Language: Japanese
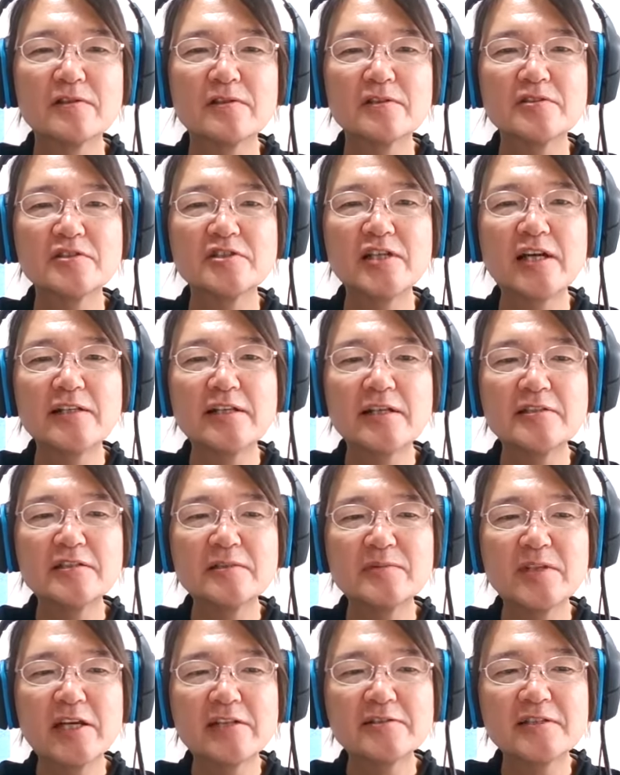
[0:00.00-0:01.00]
う
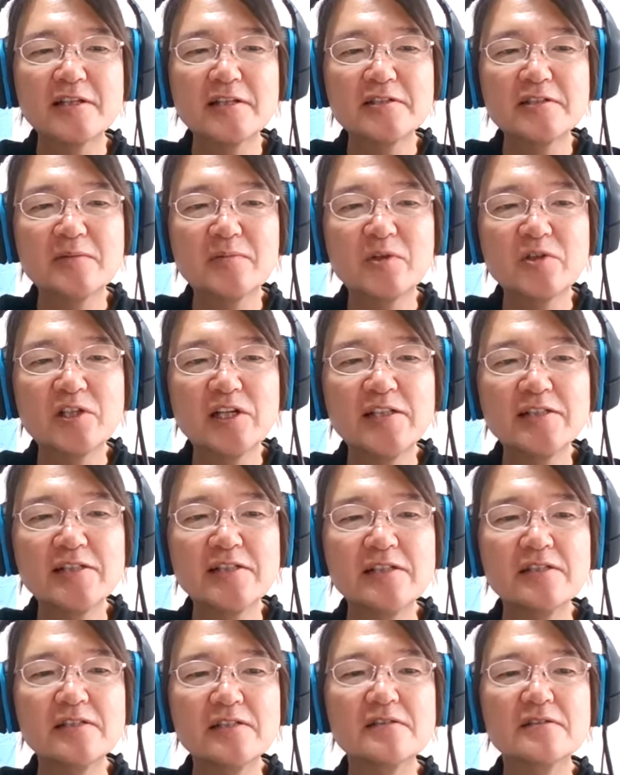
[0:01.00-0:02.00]
ジャーナリズムであり政治の問題
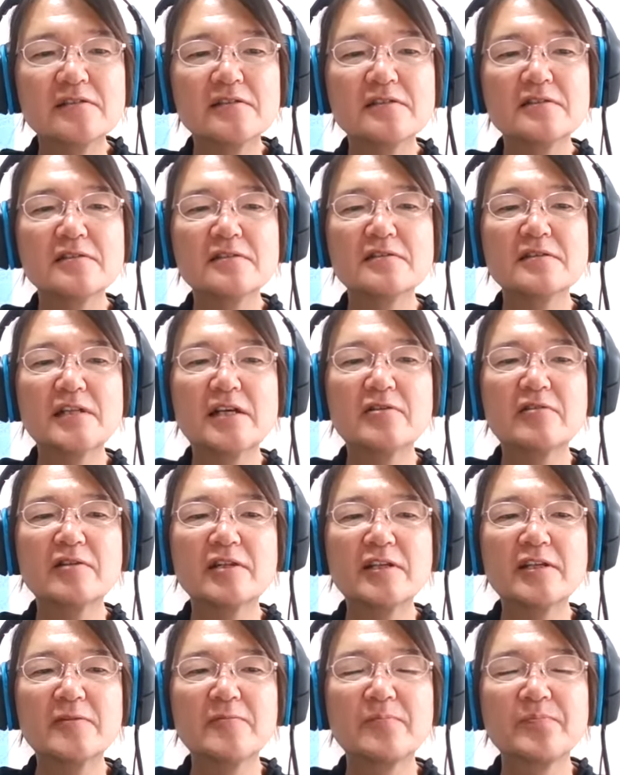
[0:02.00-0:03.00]
なの
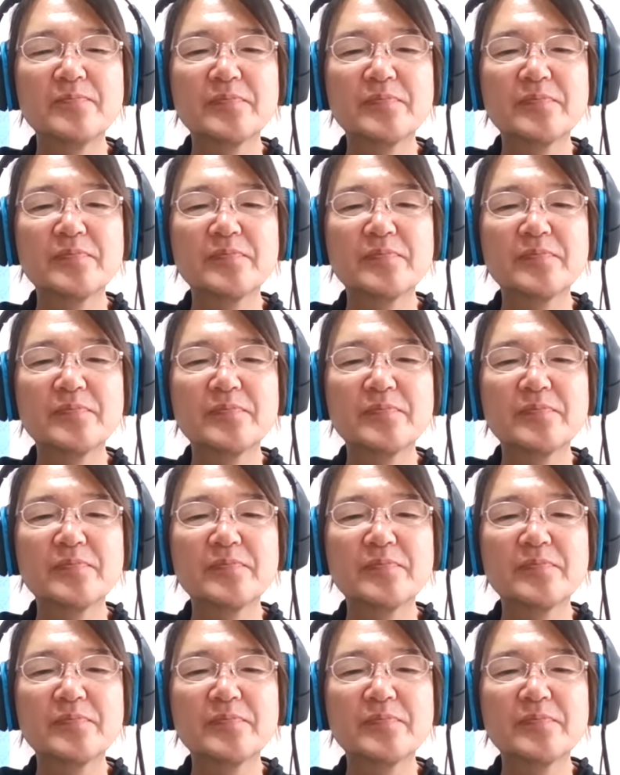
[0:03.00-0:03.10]
に